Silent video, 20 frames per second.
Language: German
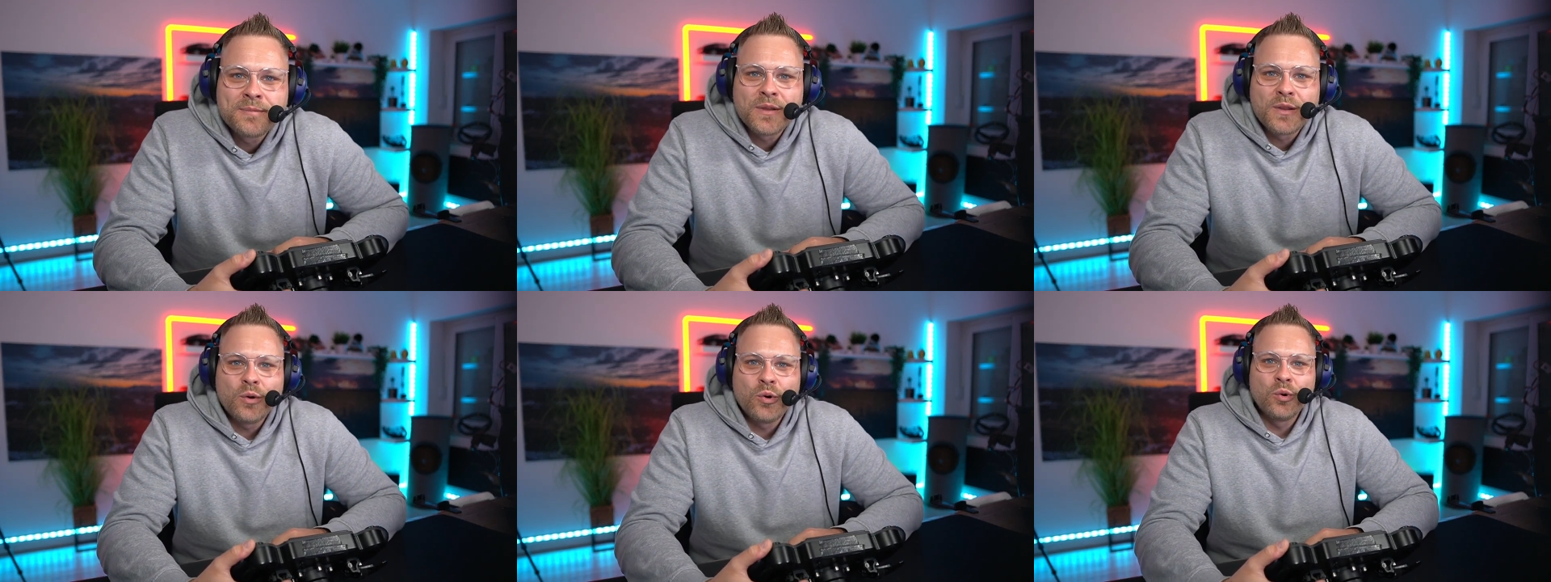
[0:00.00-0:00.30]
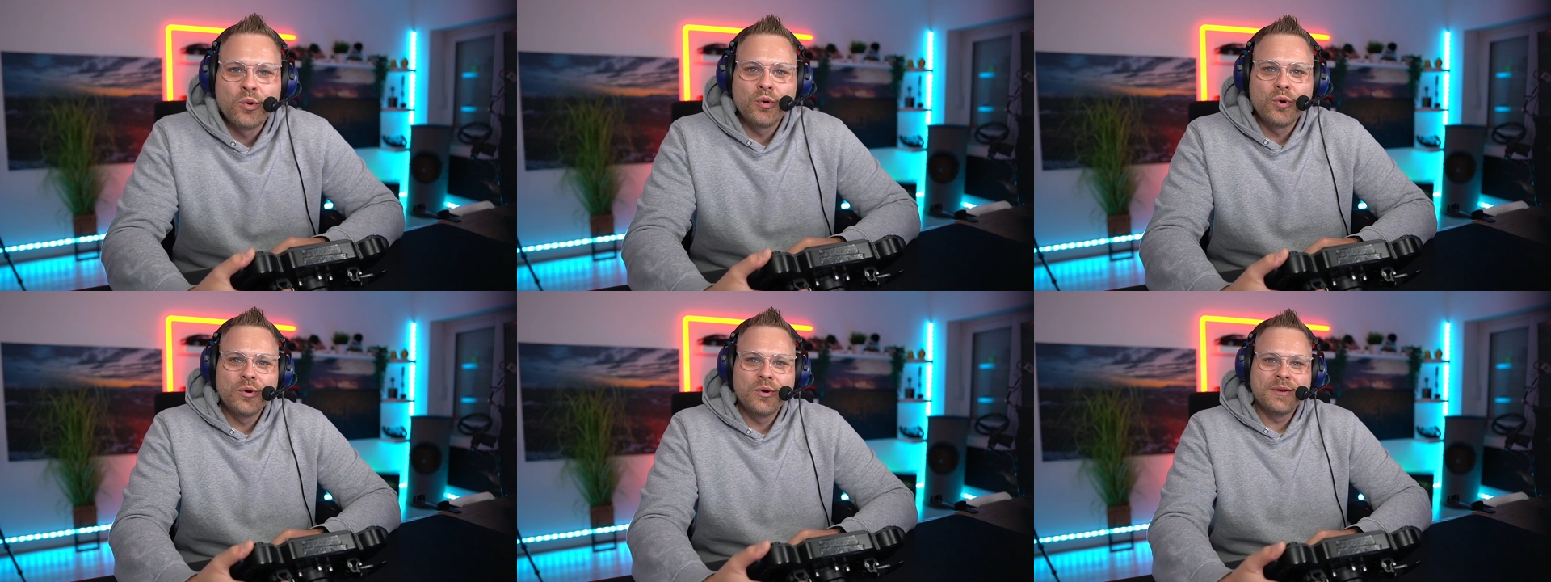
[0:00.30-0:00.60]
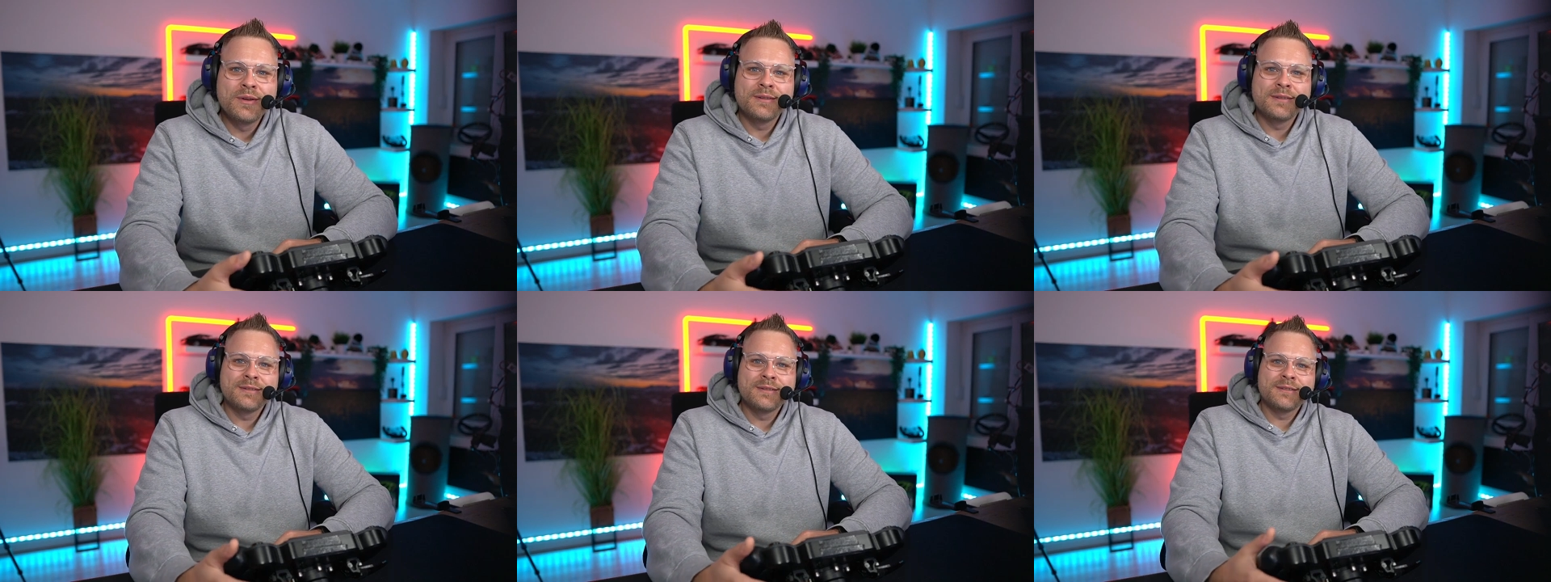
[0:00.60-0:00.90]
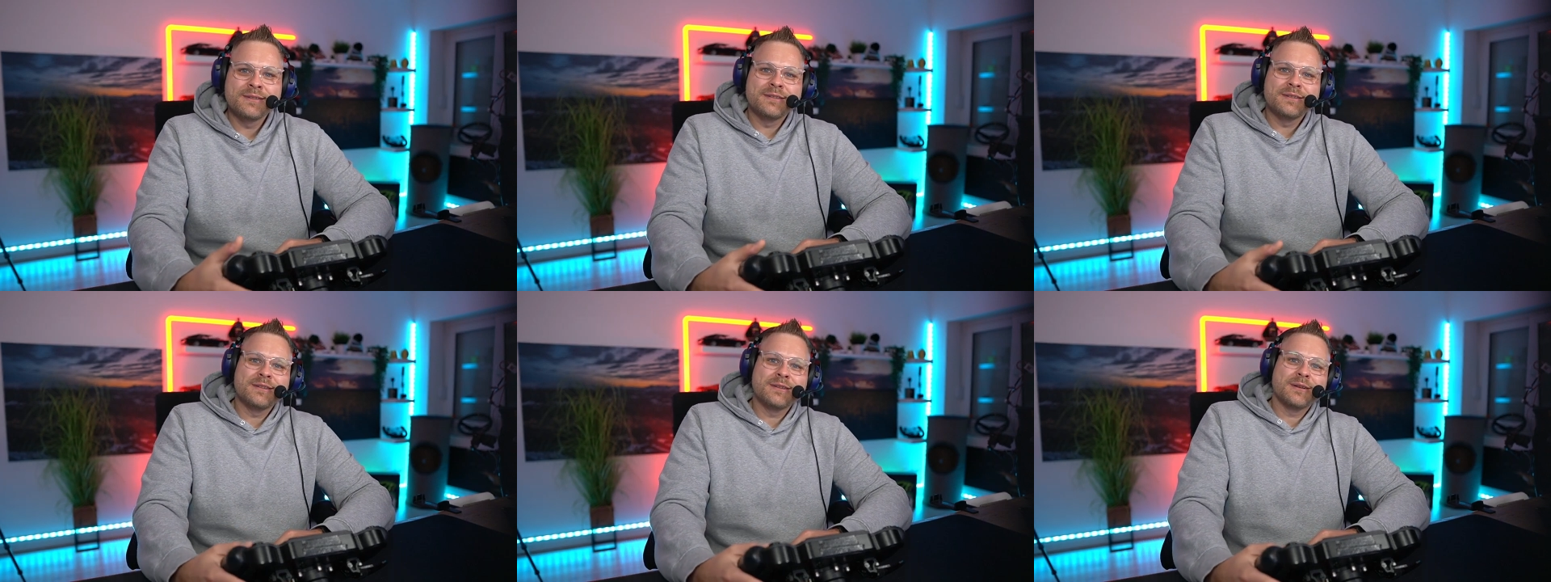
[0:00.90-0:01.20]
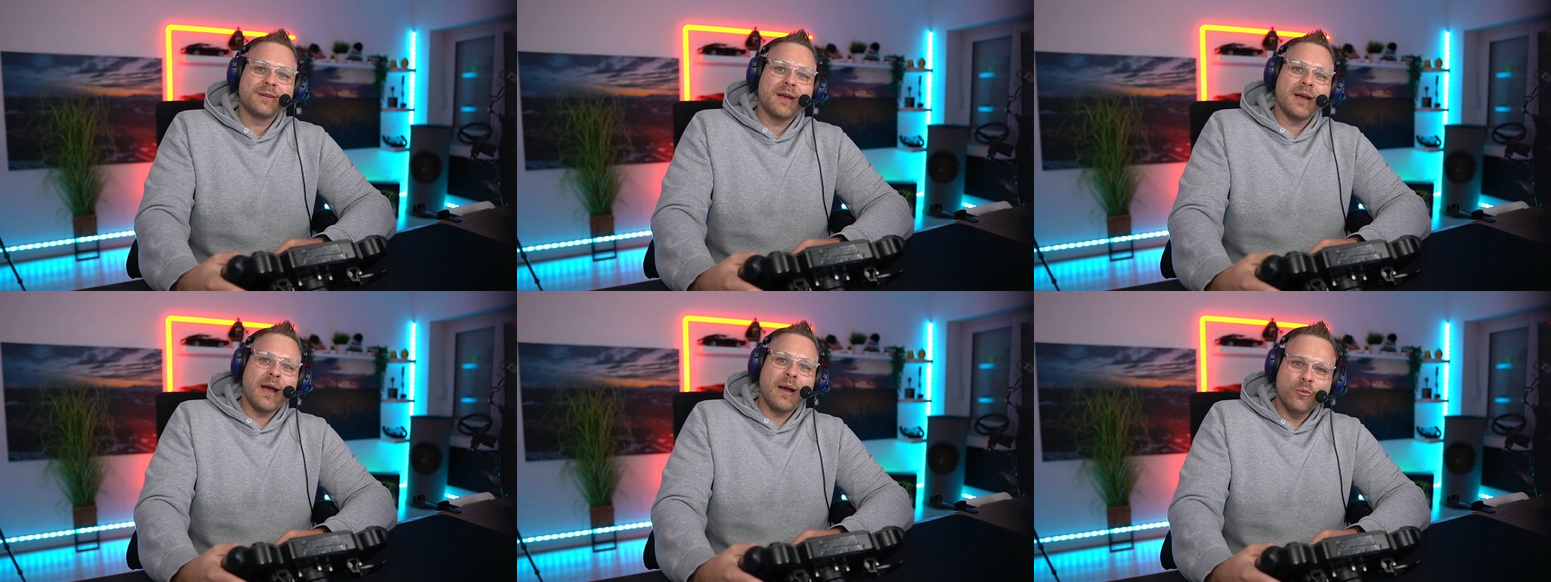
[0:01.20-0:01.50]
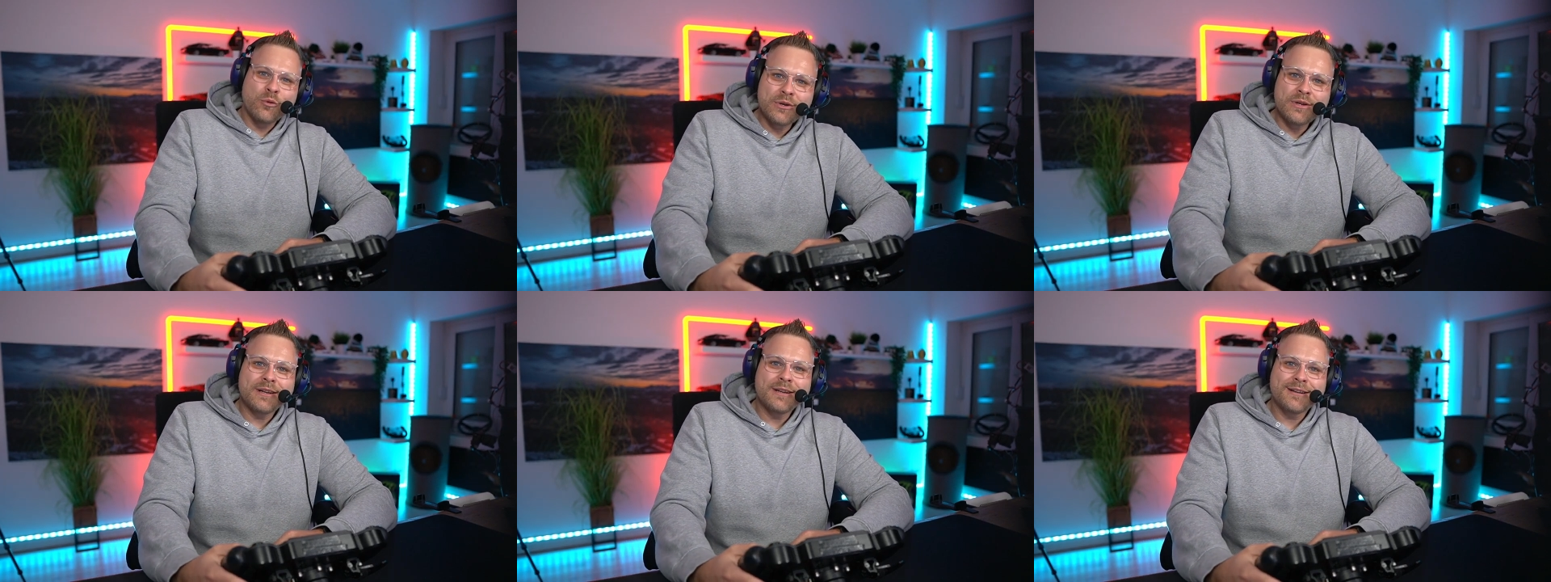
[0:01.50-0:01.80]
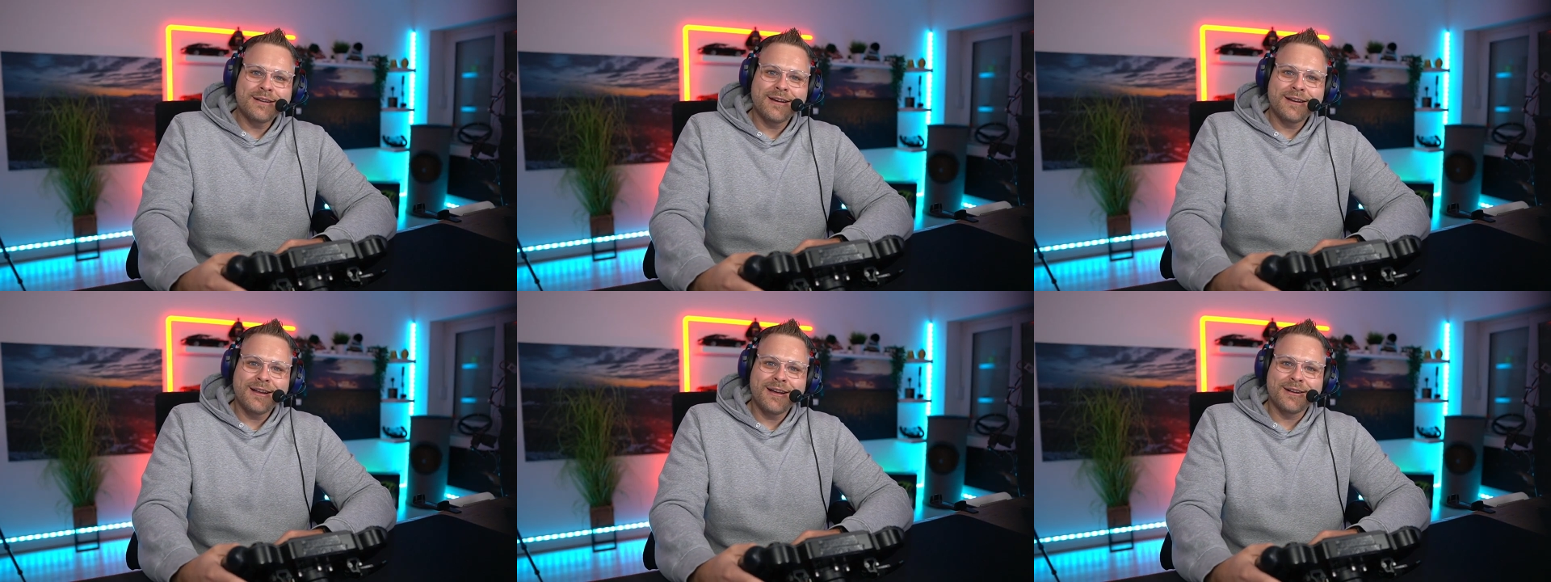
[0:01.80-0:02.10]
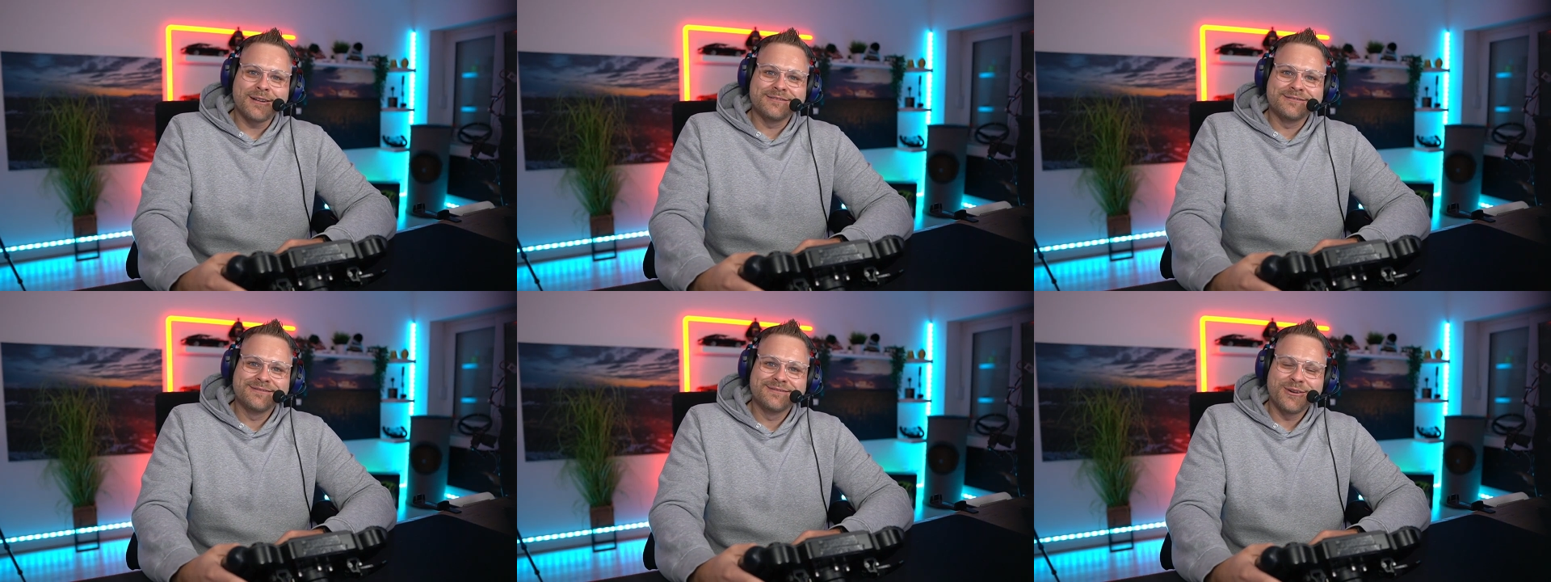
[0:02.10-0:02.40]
und abonniere den Kanal.